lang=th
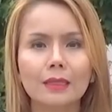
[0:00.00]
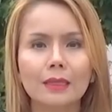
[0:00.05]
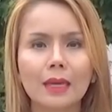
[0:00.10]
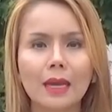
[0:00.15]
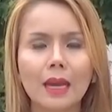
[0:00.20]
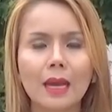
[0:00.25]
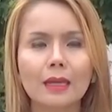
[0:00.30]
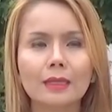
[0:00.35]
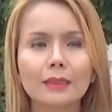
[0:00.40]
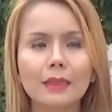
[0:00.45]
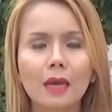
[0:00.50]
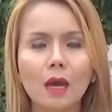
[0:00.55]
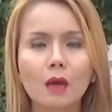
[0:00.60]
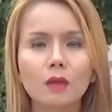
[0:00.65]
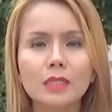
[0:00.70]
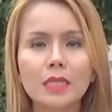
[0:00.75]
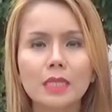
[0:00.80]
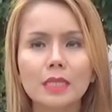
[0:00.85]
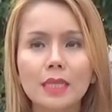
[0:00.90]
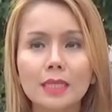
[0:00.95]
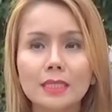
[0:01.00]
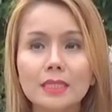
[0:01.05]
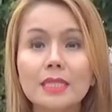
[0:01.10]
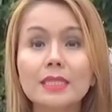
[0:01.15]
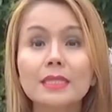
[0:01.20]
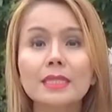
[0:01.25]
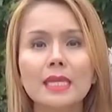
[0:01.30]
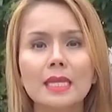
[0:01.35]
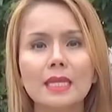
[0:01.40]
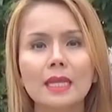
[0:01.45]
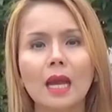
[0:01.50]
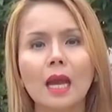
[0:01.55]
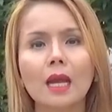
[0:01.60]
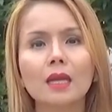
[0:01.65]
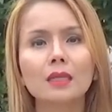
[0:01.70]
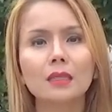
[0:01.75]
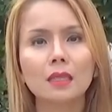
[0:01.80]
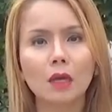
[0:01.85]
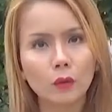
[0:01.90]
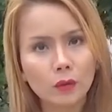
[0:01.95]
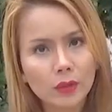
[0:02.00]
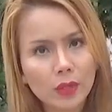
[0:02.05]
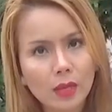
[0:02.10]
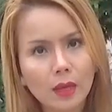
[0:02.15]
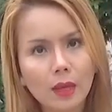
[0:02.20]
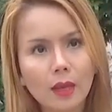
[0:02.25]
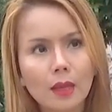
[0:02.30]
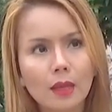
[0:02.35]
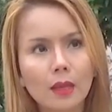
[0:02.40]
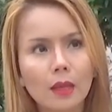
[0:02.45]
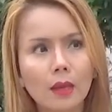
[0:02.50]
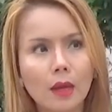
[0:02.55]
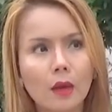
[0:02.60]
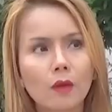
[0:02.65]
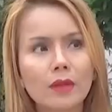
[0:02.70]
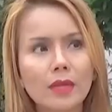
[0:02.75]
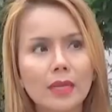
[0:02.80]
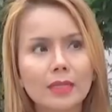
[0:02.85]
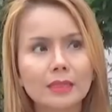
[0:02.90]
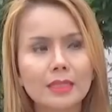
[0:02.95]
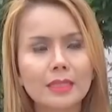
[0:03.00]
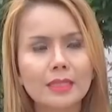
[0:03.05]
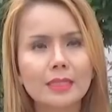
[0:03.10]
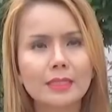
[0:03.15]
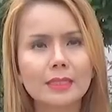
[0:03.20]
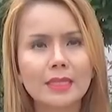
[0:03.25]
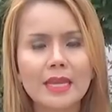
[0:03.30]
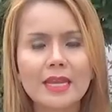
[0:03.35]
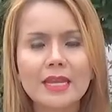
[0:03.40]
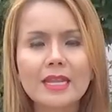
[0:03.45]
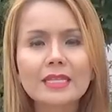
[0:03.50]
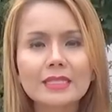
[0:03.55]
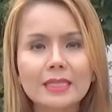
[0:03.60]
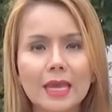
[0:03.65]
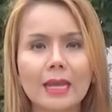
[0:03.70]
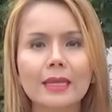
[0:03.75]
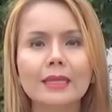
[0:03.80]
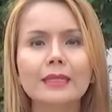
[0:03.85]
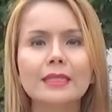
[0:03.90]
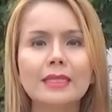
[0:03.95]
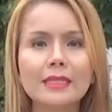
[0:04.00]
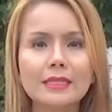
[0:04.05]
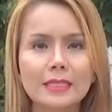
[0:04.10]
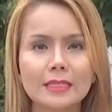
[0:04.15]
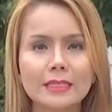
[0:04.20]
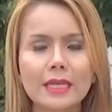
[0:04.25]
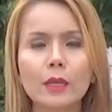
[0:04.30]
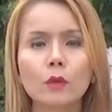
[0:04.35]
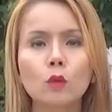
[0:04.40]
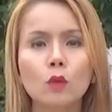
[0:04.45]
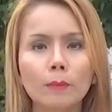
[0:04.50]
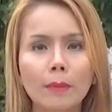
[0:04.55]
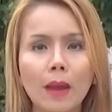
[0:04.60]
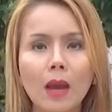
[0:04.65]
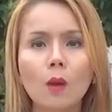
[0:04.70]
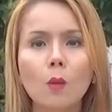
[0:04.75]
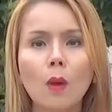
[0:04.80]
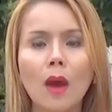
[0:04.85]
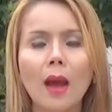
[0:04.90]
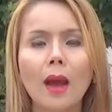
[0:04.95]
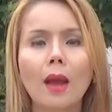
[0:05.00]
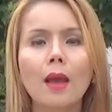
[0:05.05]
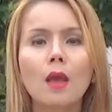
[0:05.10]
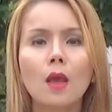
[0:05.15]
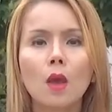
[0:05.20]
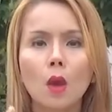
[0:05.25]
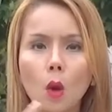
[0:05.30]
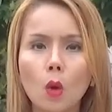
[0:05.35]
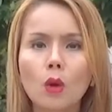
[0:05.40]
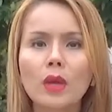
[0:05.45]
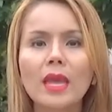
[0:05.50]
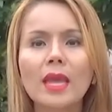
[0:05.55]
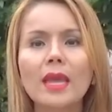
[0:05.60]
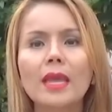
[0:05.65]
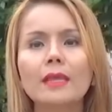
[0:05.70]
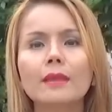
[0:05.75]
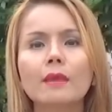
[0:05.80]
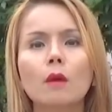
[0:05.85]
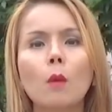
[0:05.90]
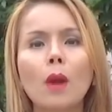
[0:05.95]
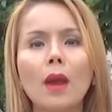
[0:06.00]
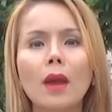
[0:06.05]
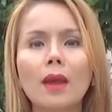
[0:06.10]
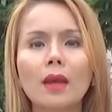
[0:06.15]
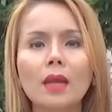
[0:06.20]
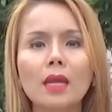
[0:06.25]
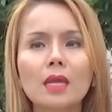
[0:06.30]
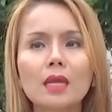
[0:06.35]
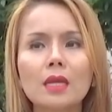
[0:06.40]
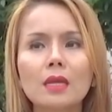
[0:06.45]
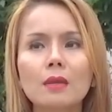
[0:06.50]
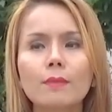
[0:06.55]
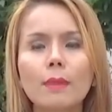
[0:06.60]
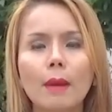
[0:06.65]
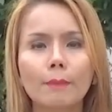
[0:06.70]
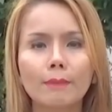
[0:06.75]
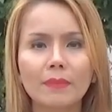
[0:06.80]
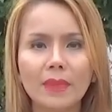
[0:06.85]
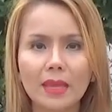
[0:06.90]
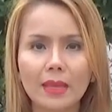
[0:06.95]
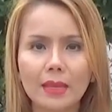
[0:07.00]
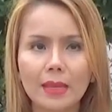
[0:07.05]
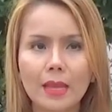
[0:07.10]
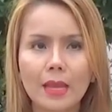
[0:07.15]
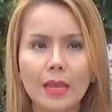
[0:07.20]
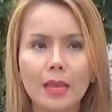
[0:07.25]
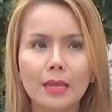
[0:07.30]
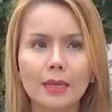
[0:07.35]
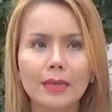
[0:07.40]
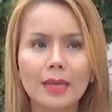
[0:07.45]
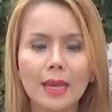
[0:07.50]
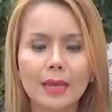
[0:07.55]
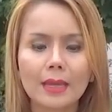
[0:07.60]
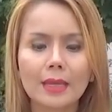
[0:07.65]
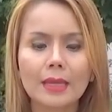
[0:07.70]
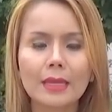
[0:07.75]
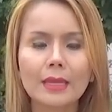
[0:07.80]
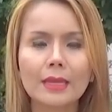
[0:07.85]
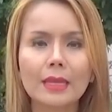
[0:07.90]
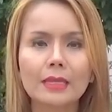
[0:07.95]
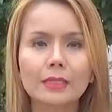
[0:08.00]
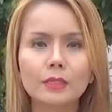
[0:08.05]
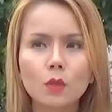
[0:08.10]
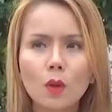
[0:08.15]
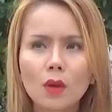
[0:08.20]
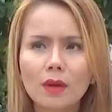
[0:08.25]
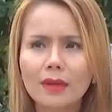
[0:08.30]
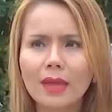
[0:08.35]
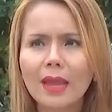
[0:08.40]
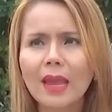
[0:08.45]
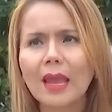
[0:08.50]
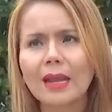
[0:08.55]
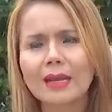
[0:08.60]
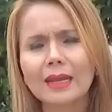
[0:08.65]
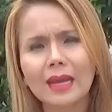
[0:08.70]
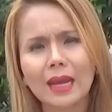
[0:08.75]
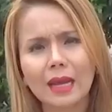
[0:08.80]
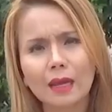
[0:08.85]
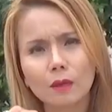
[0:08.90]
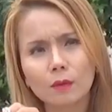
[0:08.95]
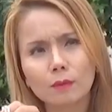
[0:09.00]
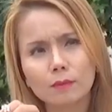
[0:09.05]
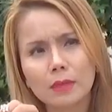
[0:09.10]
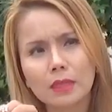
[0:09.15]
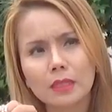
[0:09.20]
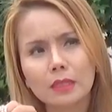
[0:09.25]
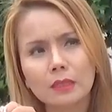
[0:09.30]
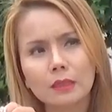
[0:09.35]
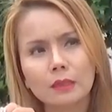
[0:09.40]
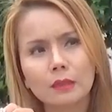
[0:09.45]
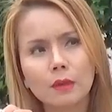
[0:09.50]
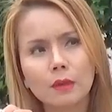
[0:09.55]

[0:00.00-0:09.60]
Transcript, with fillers: นะคะถ้าเขาจะเลือกจริงๆนะคะคือเขาเลือกเขาเลือกที่ที่นิสัยที่จิตใจคุณมากกว่า โอเคแต่ว่าก็คือแบบในในในช่วงแรกนะคะคือ